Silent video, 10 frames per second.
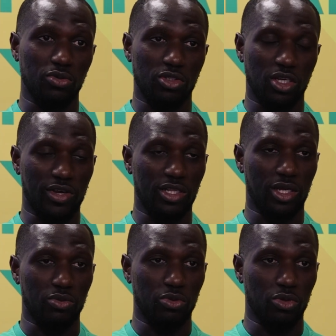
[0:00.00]
Donc ça va être
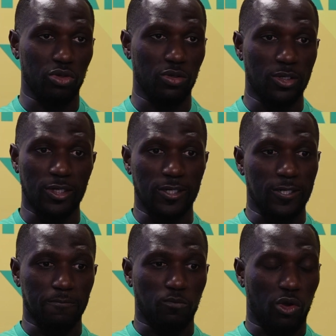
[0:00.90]
à nous de,
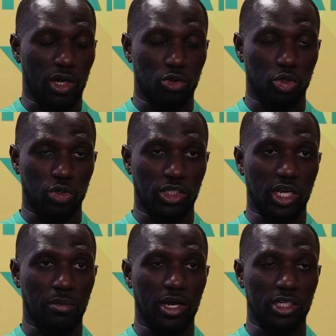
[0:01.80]
voilà, de jouer
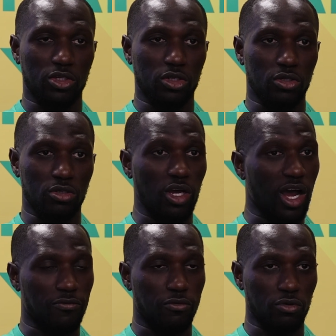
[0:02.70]
chaque match
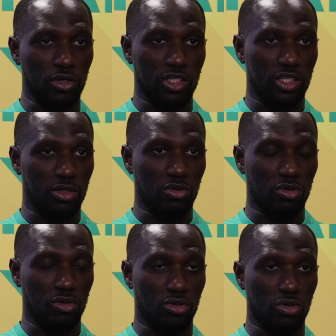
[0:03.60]
à fond et essayer
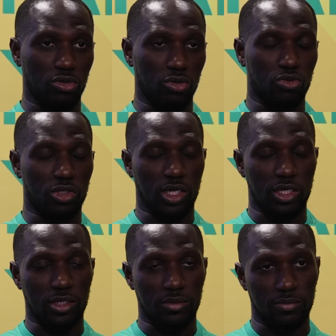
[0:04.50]
de tous les gagner.